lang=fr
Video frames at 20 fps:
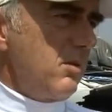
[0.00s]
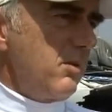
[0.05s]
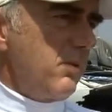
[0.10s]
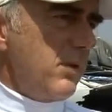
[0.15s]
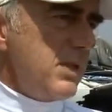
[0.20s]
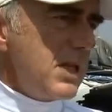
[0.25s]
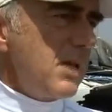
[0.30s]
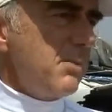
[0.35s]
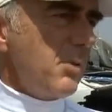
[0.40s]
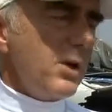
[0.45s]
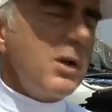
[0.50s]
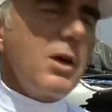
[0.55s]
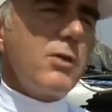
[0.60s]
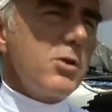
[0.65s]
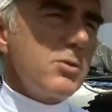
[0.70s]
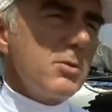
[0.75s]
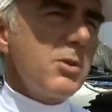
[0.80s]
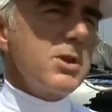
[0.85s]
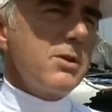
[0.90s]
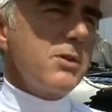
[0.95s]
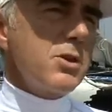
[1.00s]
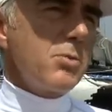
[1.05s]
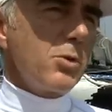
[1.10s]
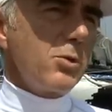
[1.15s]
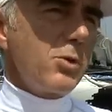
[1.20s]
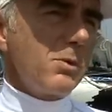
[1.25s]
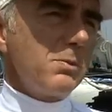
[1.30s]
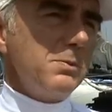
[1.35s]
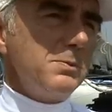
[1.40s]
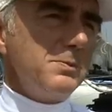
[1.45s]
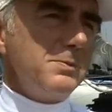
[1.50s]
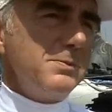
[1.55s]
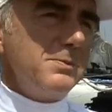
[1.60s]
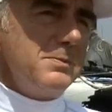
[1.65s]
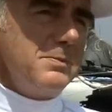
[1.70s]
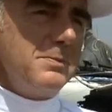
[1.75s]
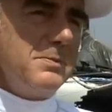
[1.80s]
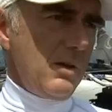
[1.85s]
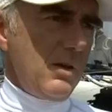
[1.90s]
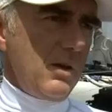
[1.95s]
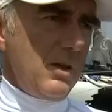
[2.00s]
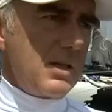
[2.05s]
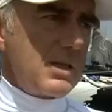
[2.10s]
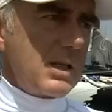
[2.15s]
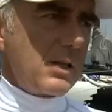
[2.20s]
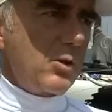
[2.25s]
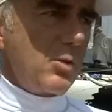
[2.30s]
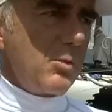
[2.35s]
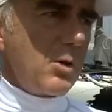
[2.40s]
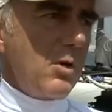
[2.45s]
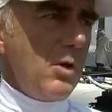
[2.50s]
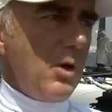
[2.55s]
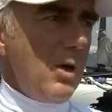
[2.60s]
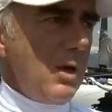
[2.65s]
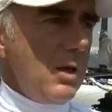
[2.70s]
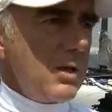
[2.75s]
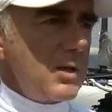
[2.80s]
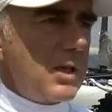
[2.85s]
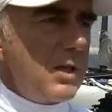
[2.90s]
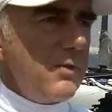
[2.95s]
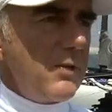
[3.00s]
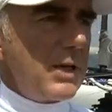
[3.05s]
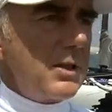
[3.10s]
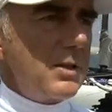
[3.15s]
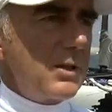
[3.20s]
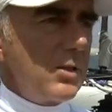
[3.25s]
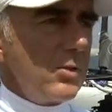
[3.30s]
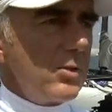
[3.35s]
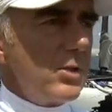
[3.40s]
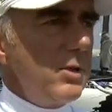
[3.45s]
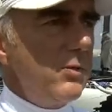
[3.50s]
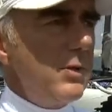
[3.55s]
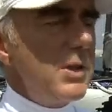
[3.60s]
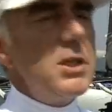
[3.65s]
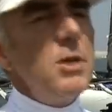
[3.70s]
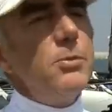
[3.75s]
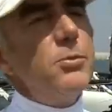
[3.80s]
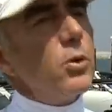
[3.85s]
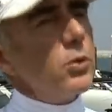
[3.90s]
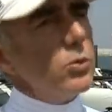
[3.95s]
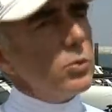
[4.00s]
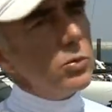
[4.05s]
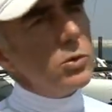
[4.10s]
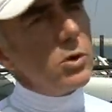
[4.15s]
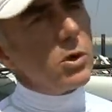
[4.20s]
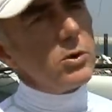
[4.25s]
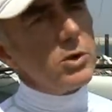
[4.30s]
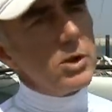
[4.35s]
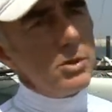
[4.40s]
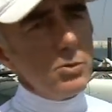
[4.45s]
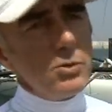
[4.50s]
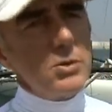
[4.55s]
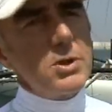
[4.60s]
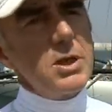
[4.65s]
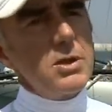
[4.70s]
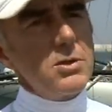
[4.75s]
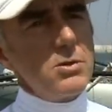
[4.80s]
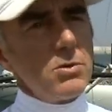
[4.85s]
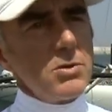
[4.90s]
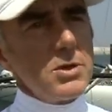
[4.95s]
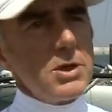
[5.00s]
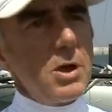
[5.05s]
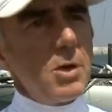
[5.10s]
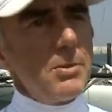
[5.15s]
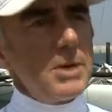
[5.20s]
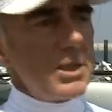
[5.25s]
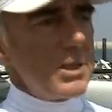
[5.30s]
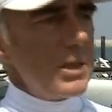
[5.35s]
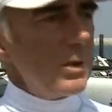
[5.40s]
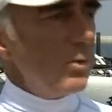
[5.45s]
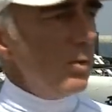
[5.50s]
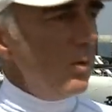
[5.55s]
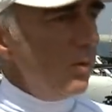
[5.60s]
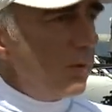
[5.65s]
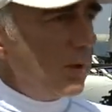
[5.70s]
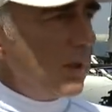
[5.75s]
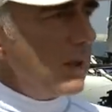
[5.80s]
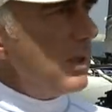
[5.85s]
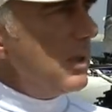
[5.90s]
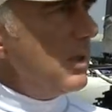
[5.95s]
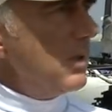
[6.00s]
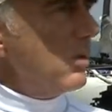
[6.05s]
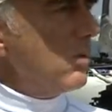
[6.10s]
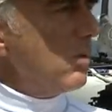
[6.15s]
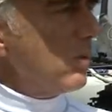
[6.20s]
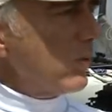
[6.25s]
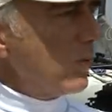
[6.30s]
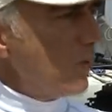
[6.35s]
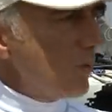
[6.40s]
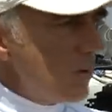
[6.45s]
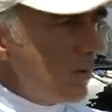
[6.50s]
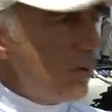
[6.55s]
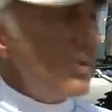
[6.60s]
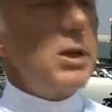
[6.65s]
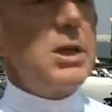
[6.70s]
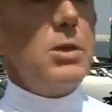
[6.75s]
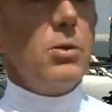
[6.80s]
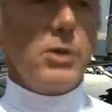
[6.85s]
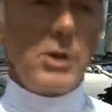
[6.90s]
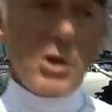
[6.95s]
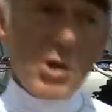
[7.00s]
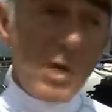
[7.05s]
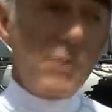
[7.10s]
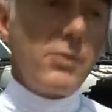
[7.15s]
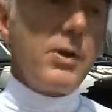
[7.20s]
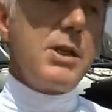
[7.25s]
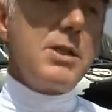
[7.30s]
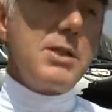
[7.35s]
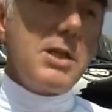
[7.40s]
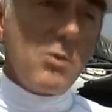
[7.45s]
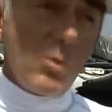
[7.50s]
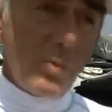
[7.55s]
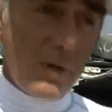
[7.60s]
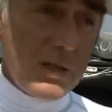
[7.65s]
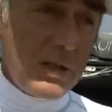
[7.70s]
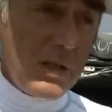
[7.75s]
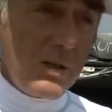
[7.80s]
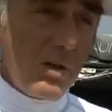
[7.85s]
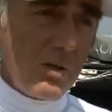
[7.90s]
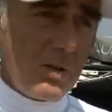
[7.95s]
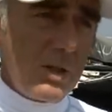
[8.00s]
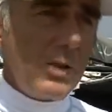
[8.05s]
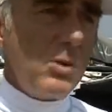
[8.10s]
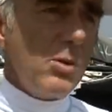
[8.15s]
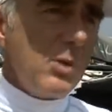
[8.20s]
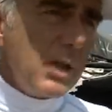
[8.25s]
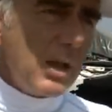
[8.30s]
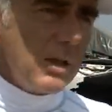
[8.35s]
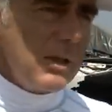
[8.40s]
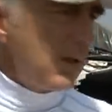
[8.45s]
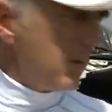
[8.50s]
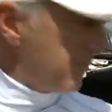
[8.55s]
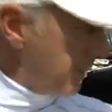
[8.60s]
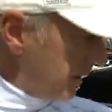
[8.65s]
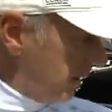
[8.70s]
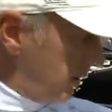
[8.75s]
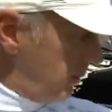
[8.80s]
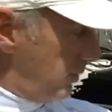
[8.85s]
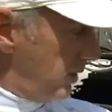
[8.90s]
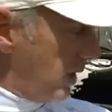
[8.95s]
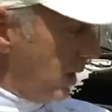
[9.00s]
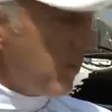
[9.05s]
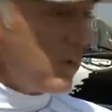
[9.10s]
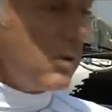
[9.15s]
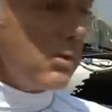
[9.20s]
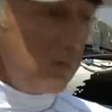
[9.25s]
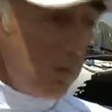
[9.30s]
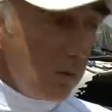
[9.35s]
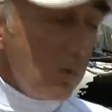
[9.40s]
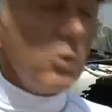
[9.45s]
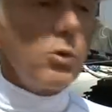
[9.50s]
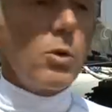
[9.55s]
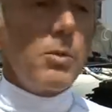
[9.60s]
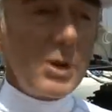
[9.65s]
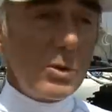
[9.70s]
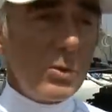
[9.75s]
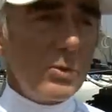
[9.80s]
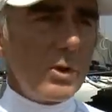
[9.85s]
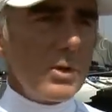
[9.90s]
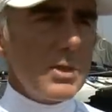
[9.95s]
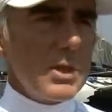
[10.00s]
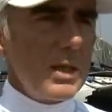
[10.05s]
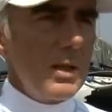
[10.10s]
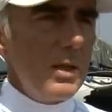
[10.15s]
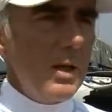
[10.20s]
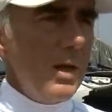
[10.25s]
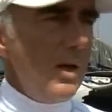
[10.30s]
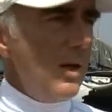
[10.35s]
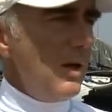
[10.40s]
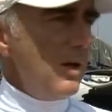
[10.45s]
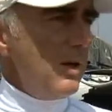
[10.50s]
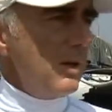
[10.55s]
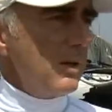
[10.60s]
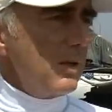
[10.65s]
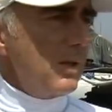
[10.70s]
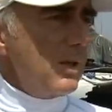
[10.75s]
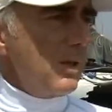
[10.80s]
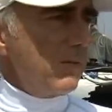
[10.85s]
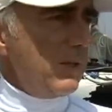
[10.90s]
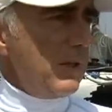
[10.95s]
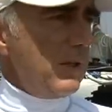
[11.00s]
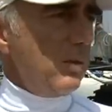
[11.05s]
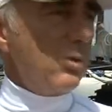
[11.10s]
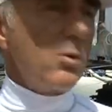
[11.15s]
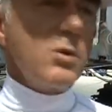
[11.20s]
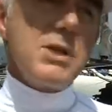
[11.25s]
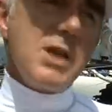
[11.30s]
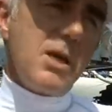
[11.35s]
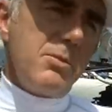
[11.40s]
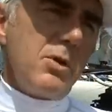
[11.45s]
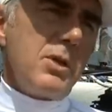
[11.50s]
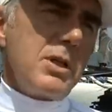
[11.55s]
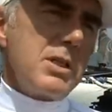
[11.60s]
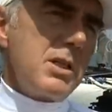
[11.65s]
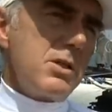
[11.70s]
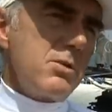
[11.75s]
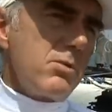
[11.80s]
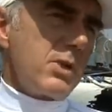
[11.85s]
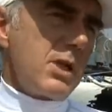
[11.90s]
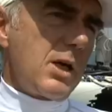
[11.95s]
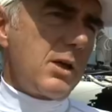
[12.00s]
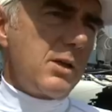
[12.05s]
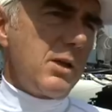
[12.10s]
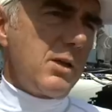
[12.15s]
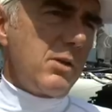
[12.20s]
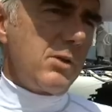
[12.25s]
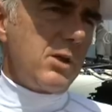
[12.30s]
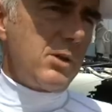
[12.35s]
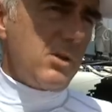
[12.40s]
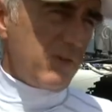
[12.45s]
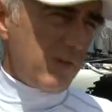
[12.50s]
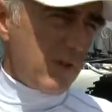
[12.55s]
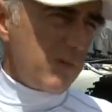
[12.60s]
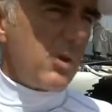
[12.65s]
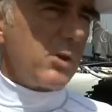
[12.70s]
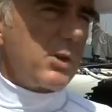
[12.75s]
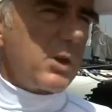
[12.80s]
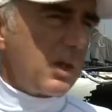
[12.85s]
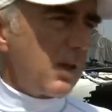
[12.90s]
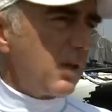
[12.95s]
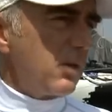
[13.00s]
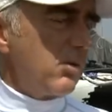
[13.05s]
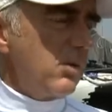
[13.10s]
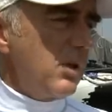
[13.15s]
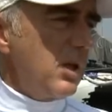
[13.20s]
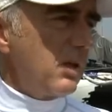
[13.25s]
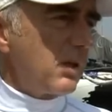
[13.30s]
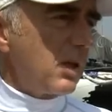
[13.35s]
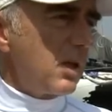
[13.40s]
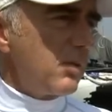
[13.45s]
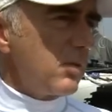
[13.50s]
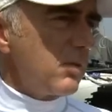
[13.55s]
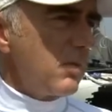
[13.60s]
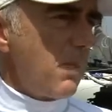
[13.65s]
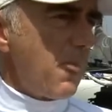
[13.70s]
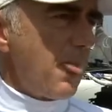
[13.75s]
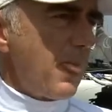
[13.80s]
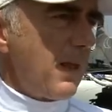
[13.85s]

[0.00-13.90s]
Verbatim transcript: physiquement et nerveusement, c'est vachement dur. Exactement. Ce qui va être difficile pour nous en début de saison, c'est normal, c'est de lutter contre ceux qui ont déjà fait les saisons précédentes, les deux dernières, particulièrement l'autre bateau français qui a fini deuxième de la saison dernière en étant vraiment très régulier et très bon,